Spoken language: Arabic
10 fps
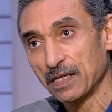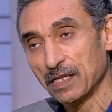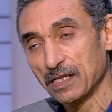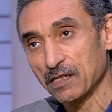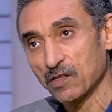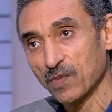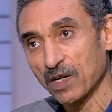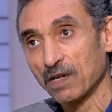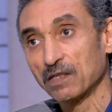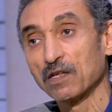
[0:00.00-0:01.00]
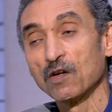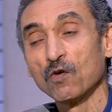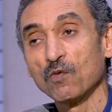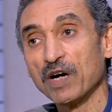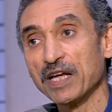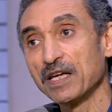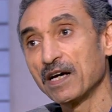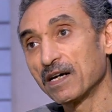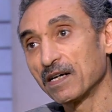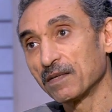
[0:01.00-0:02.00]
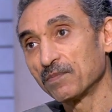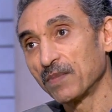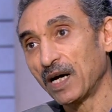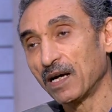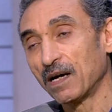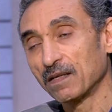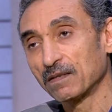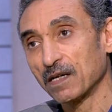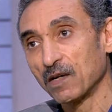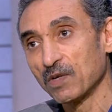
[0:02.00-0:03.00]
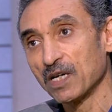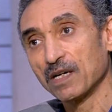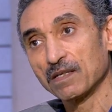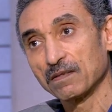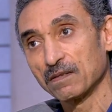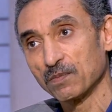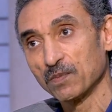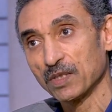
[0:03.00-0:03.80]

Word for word: الاستثمارات وهي على ارض قويه ارض